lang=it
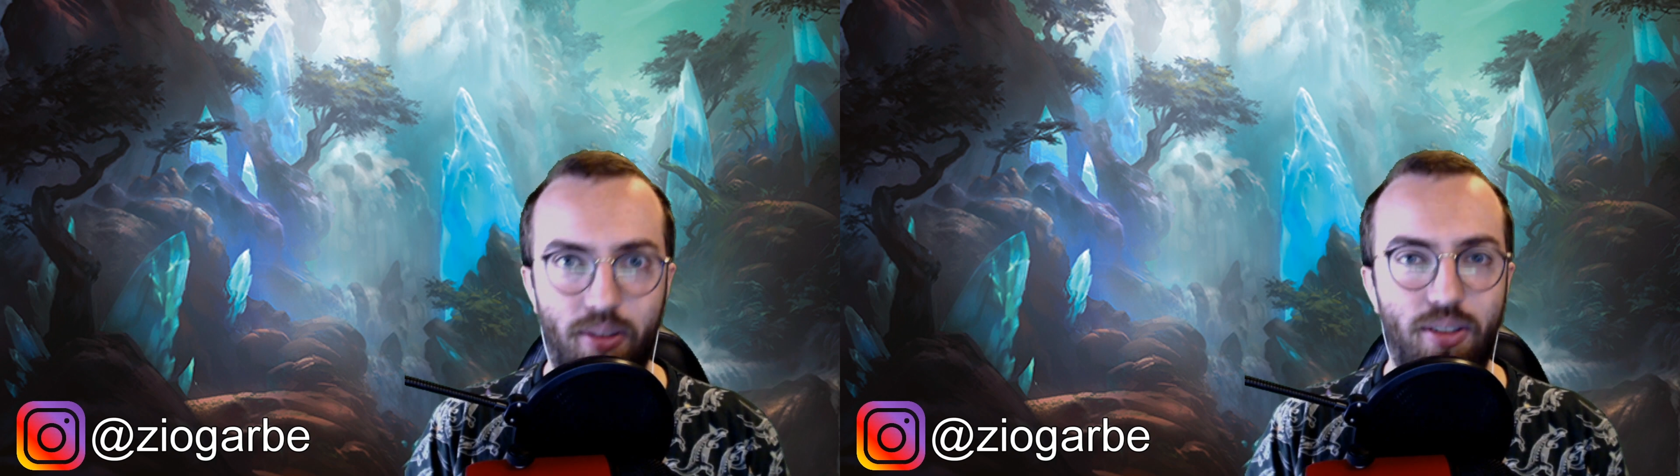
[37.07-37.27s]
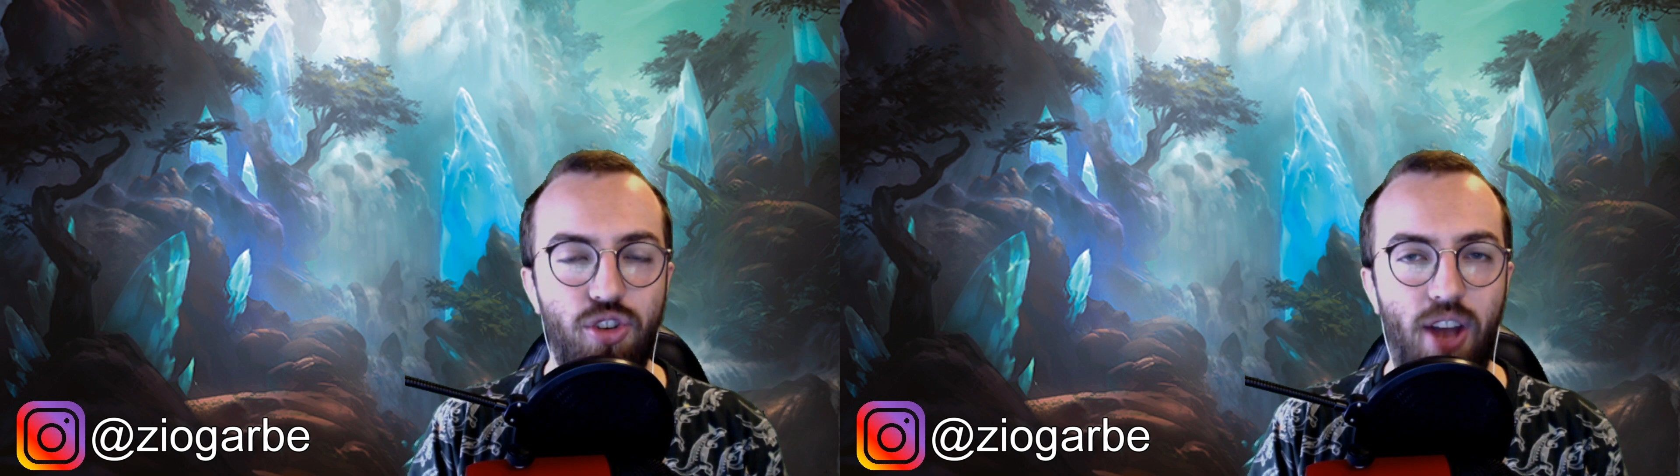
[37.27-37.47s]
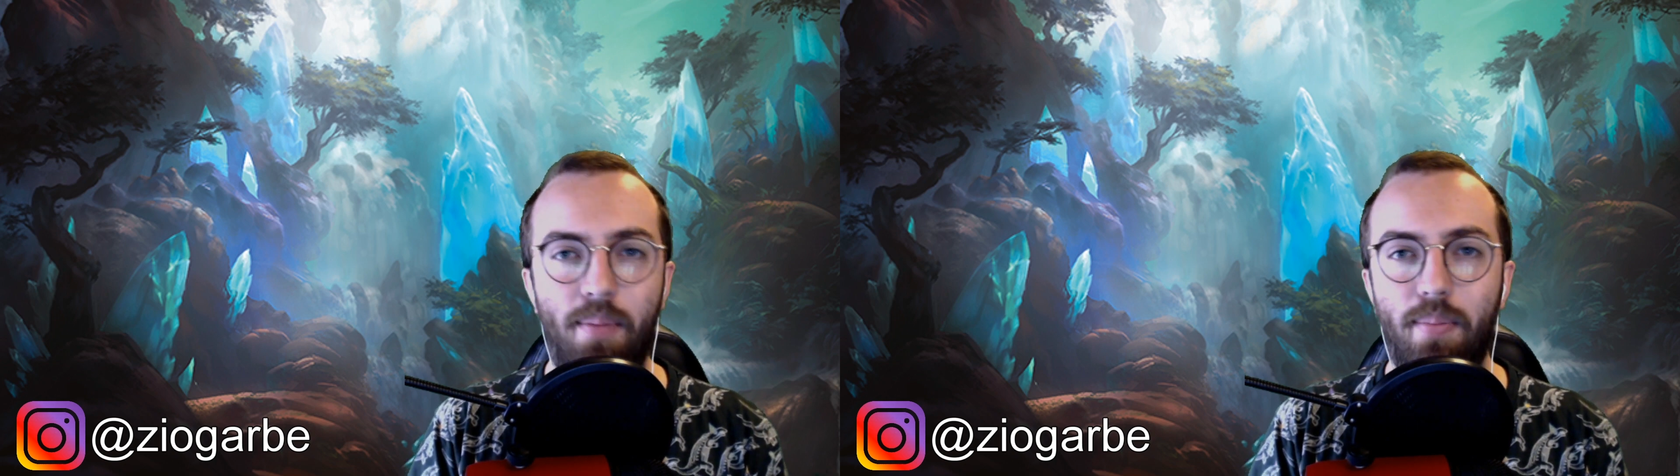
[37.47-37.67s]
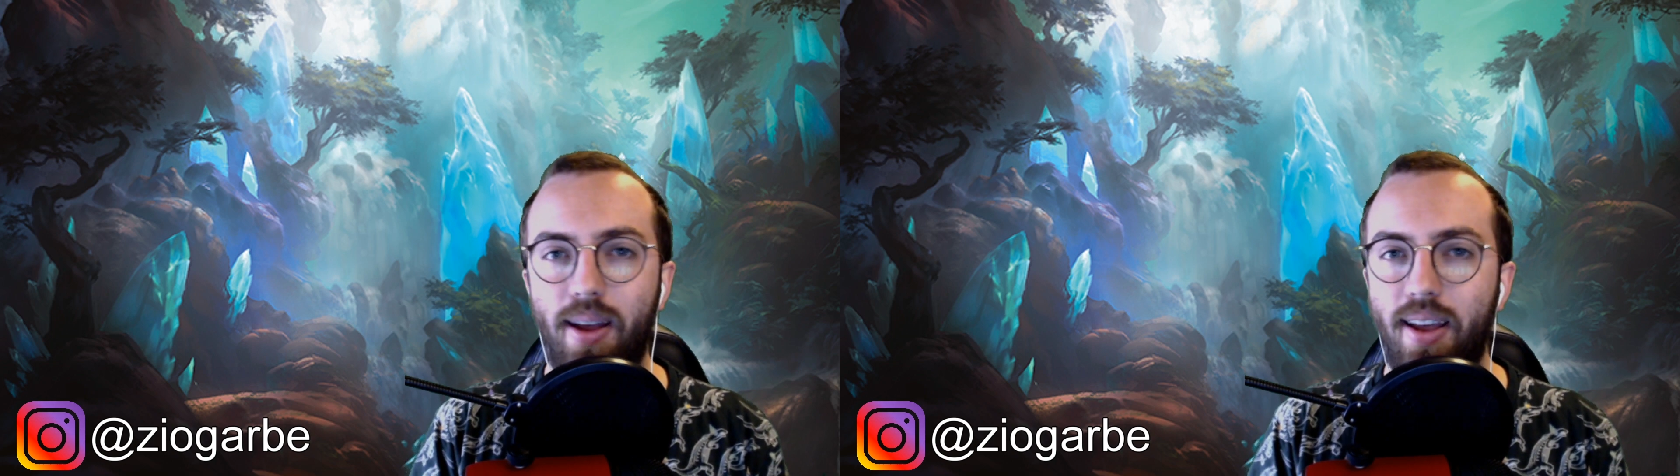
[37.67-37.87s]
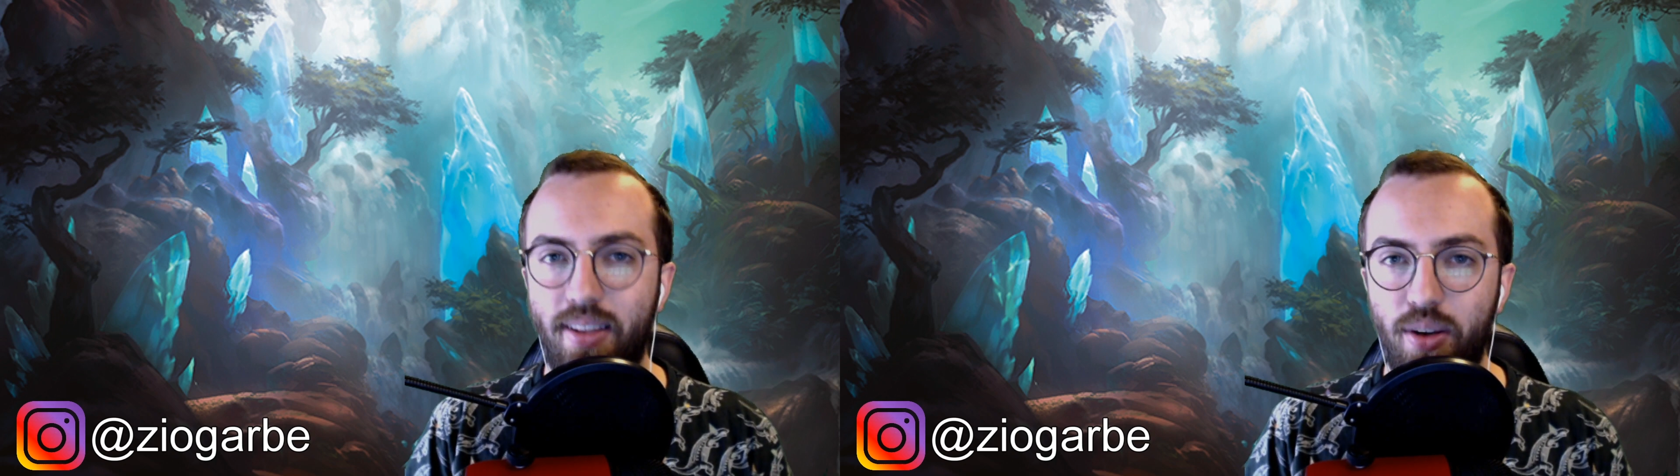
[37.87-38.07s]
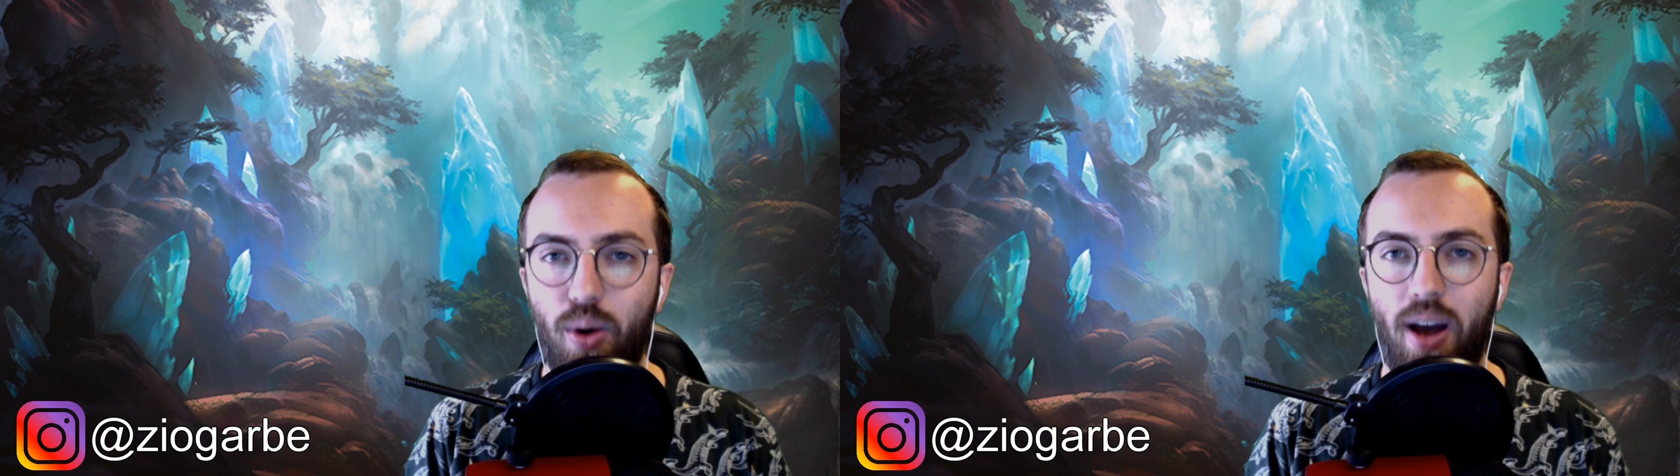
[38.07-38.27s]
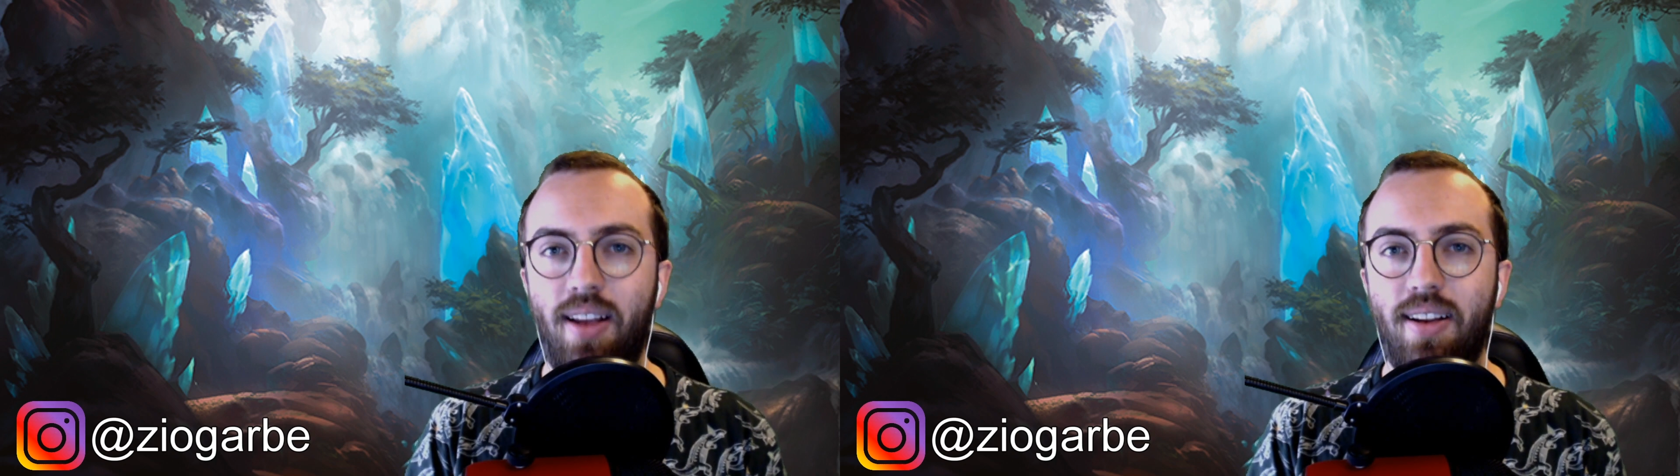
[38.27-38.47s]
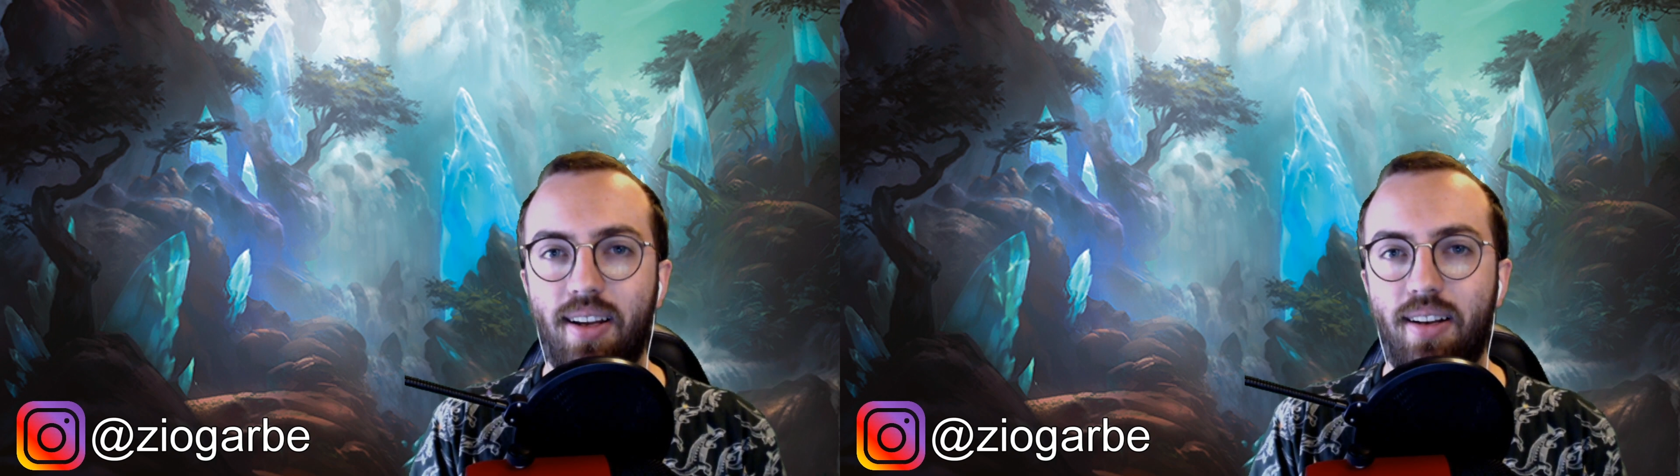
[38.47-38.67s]
di gemme e di
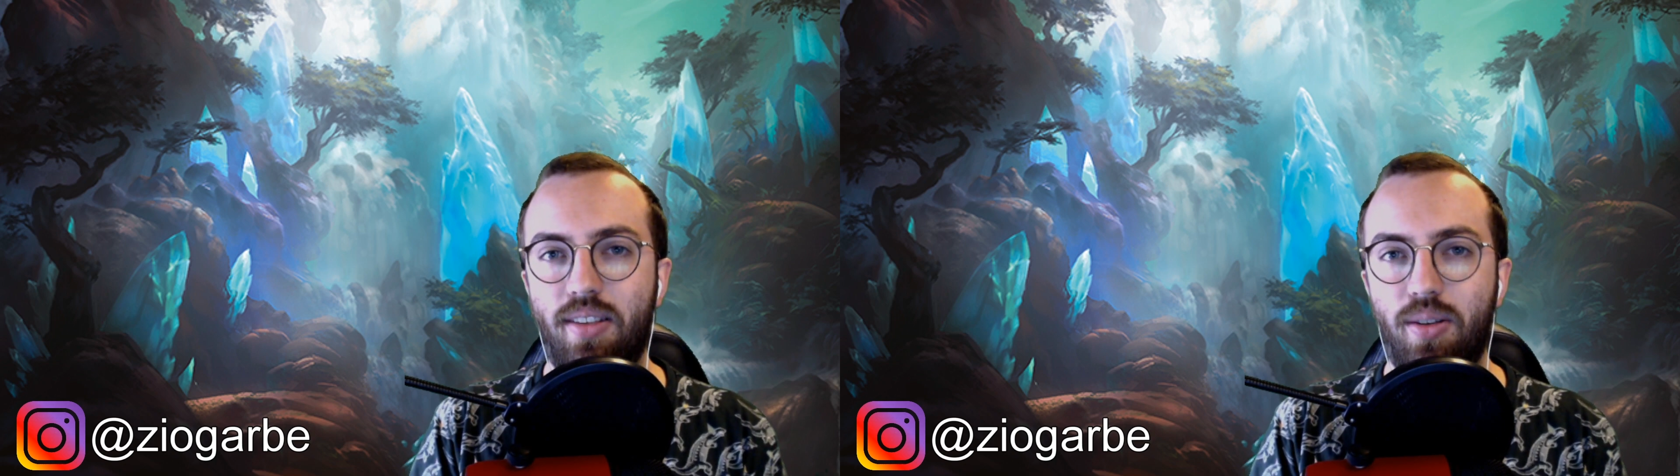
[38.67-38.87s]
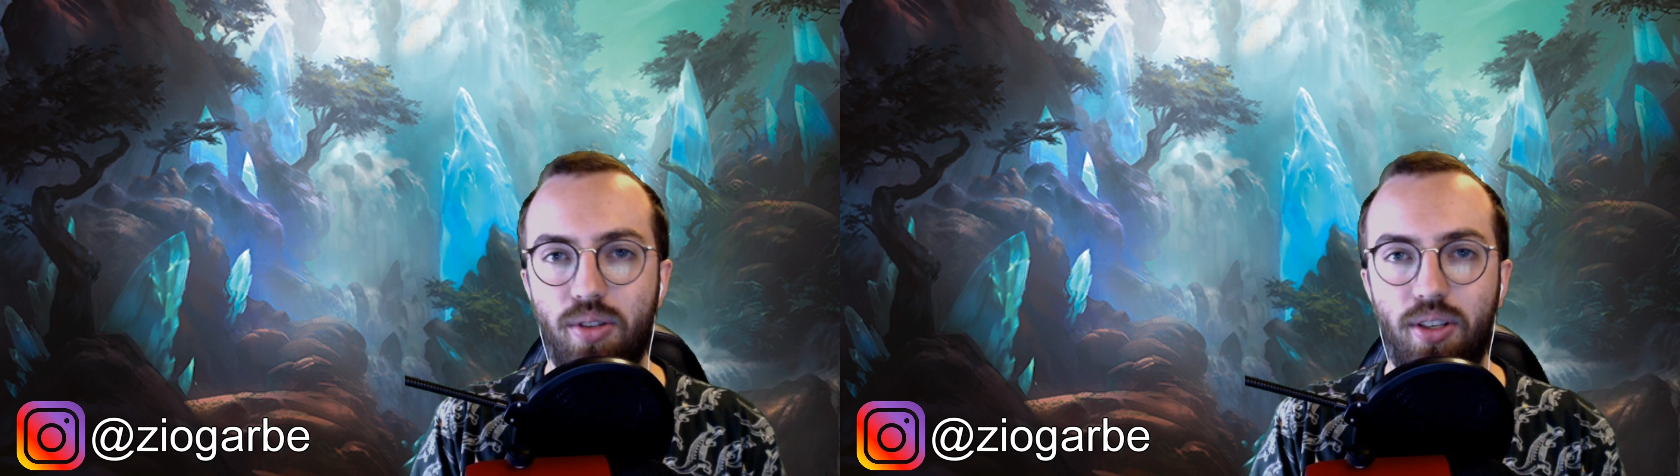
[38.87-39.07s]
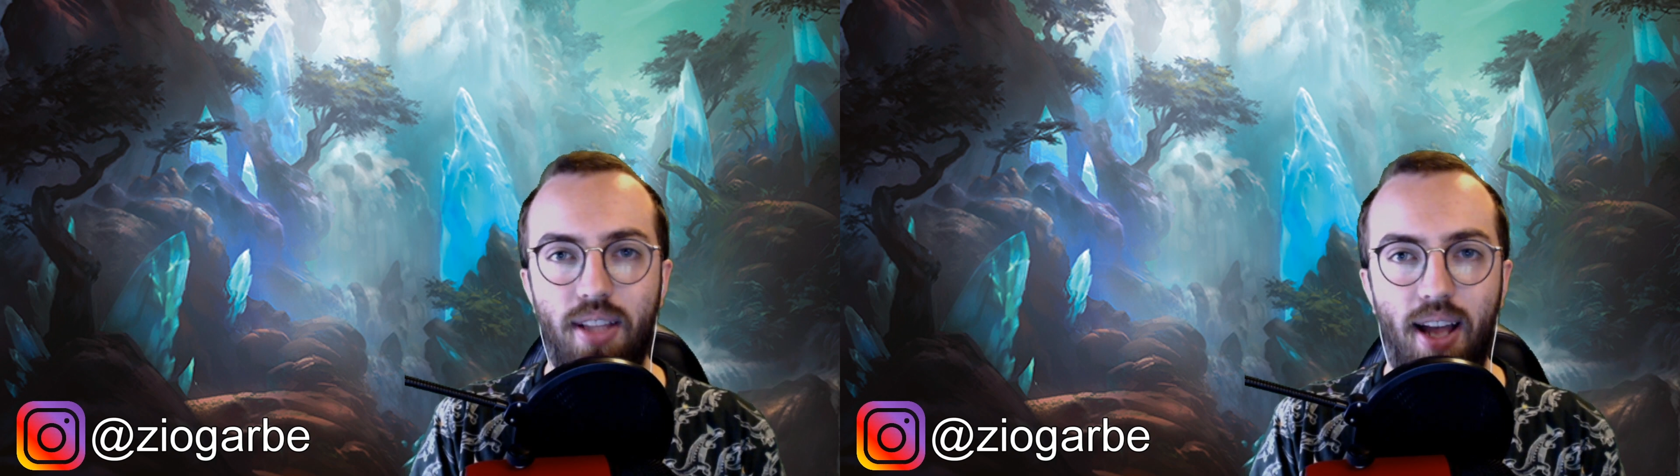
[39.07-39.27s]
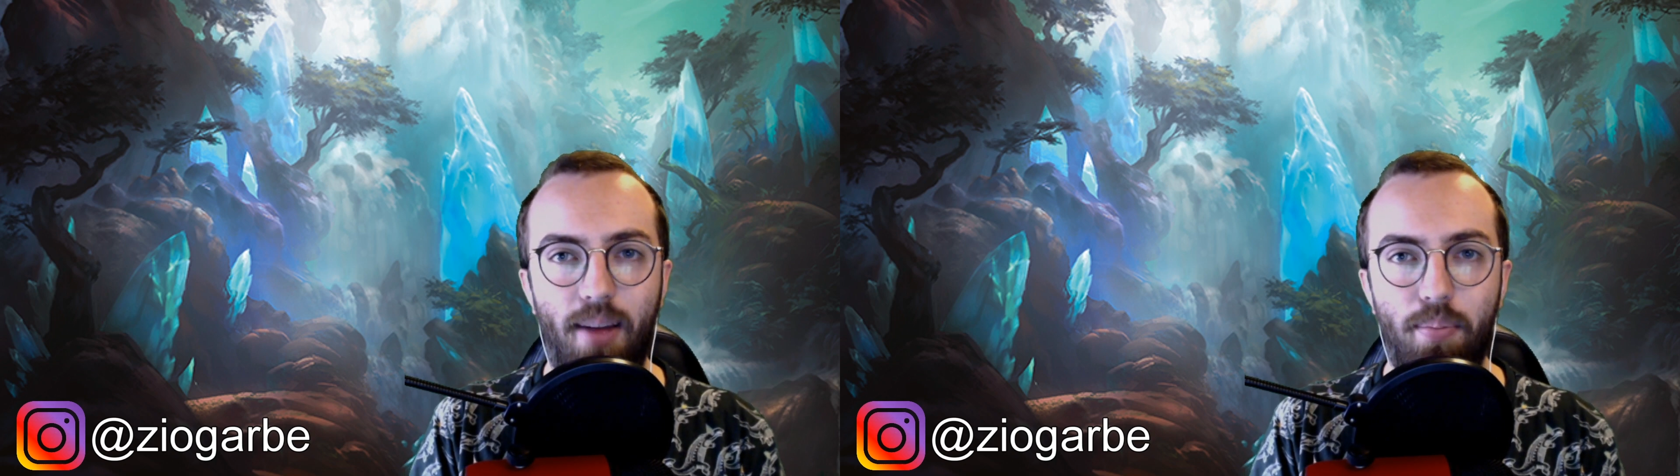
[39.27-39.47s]
wildcards così da